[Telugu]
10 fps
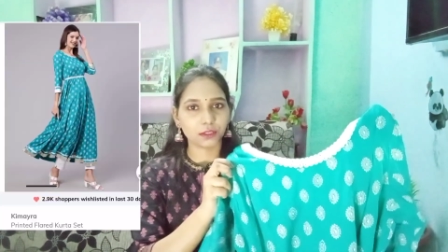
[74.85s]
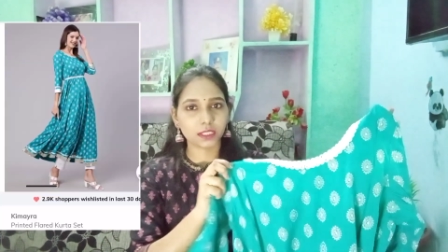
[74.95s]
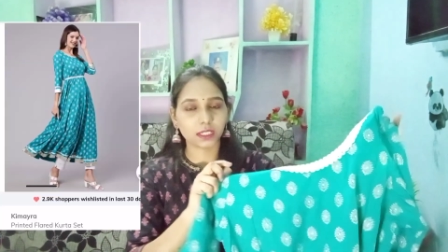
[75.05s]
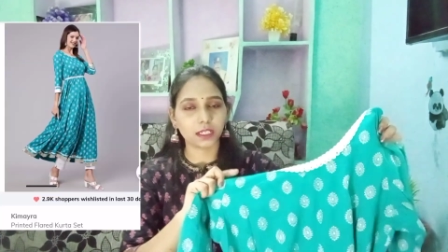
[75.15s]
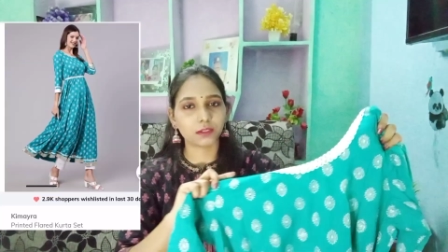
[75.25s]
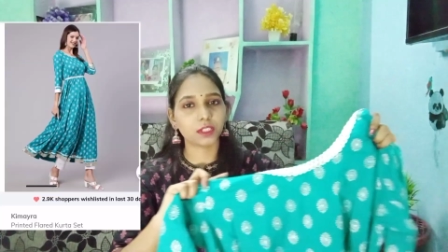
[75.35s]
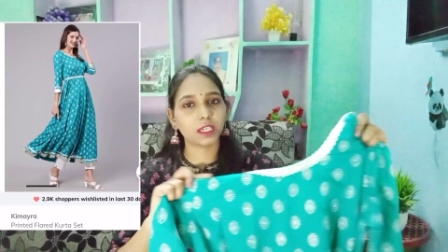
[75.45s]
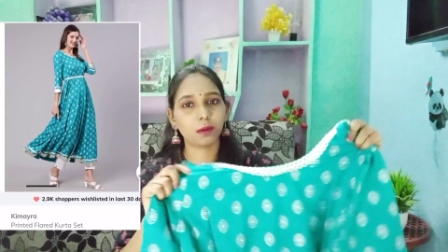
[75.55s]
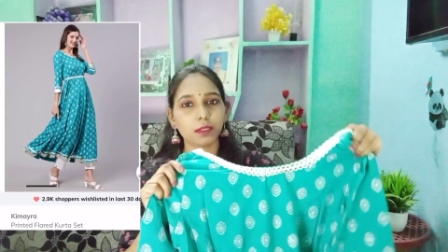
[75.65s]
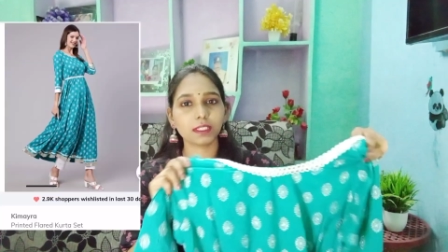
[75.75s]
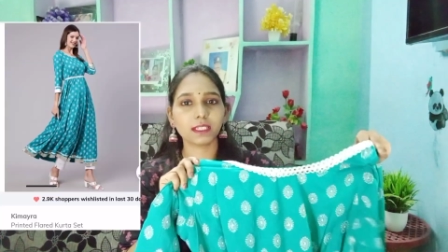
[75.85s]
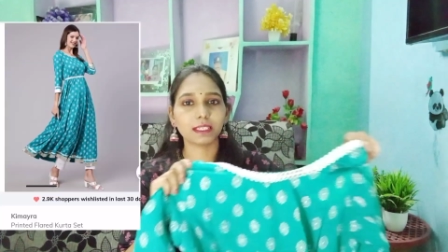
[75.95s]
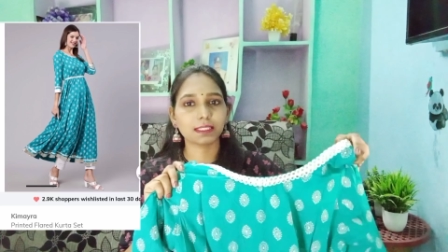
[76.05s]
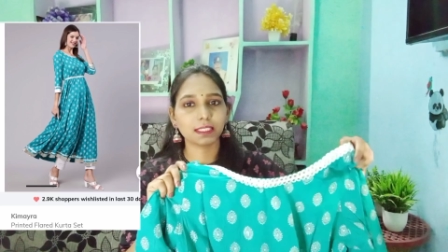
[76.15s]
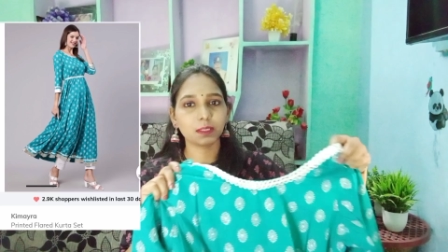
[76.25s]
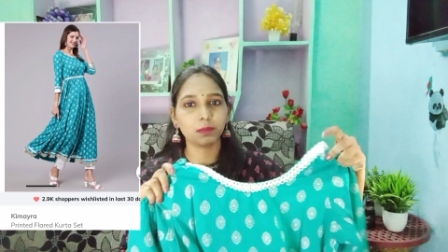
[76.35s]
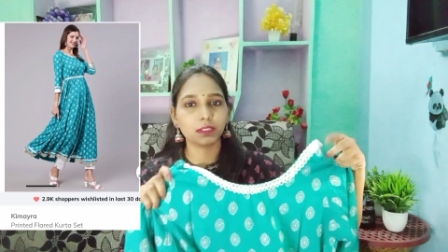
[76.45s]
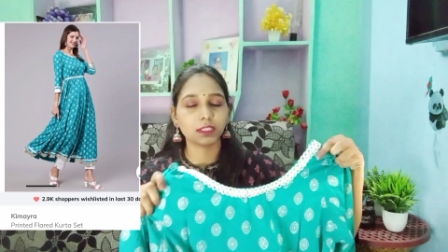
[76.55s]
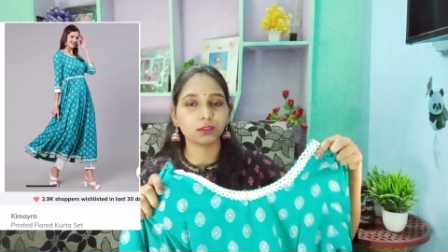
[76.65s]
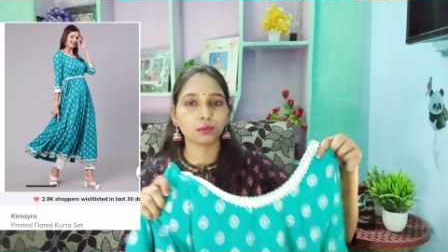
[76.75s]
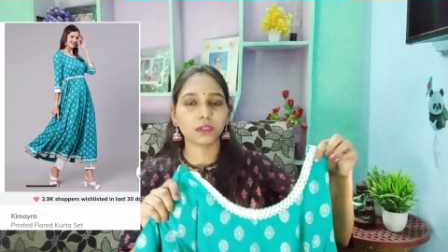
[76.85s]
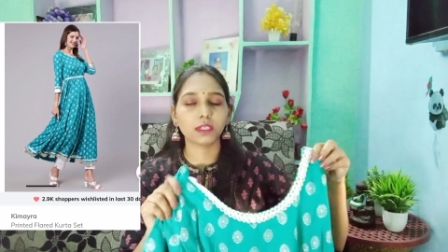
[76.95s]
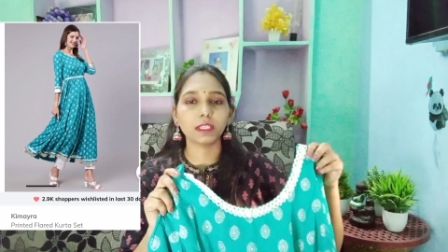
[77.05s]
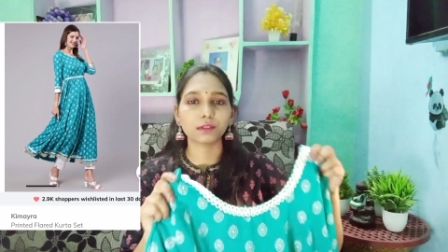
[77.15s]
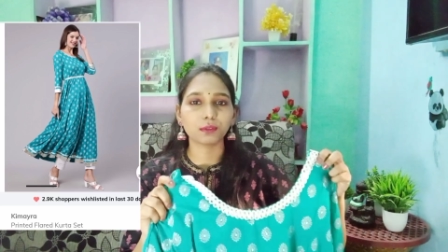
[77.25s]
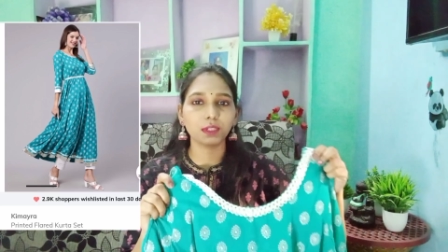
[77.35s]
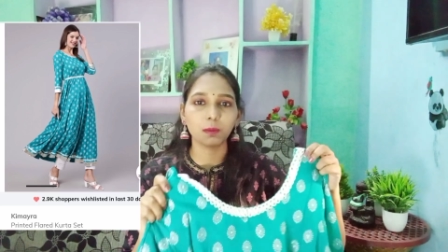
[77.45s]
తోటి స్టార్ట్ అవుతాయి కాబట్టి నేను ఎస్ అయితే పిక్ చేసుకున్నాను ఎస్ టూ